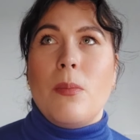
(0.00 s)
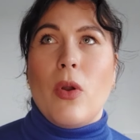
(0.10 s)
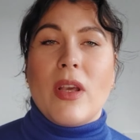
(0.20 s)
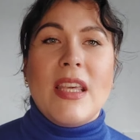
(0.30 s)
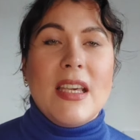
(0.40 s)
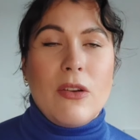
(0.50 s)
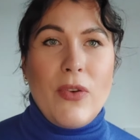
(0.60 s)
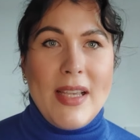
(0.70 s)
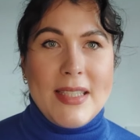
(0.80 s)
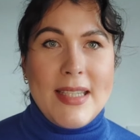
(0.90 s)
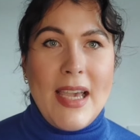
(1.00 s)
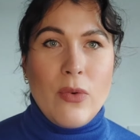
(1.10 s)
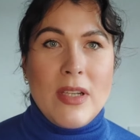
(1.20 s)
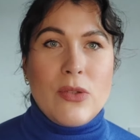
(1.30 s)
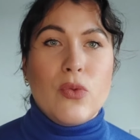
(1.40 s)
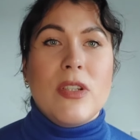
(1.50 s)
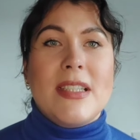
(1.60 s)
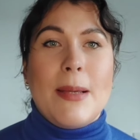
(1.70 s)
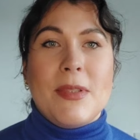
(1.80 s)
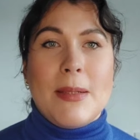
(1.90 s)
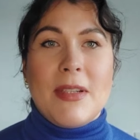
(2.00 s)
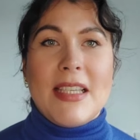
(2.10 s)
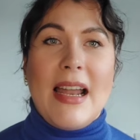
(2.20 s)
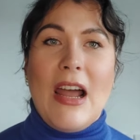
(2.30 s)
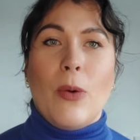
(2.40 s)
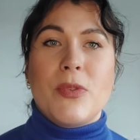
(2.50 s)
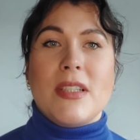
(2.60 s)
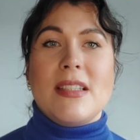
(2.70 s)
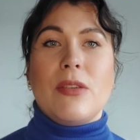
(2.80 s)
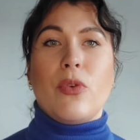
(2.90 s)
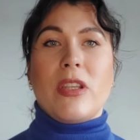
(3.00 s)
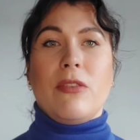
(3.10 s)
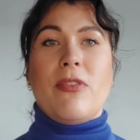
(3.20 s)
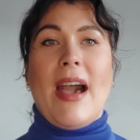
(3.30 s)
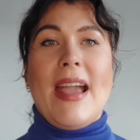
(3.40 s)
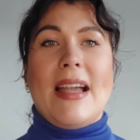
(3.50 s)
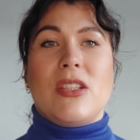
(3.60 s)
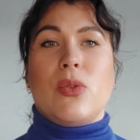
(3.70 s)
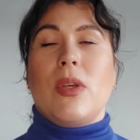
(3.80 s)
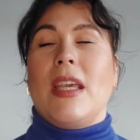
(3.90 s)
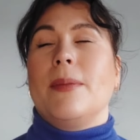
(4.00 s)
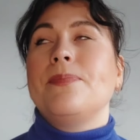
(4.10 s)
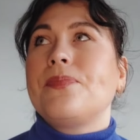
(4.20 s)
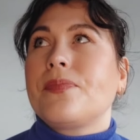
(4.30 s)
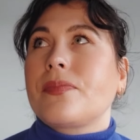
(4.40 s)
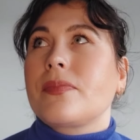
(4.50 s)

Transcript: blockiert, festhält oder du dir selbst eben nicht erlaubst, in diese wirkliche Freiheit zu gehen.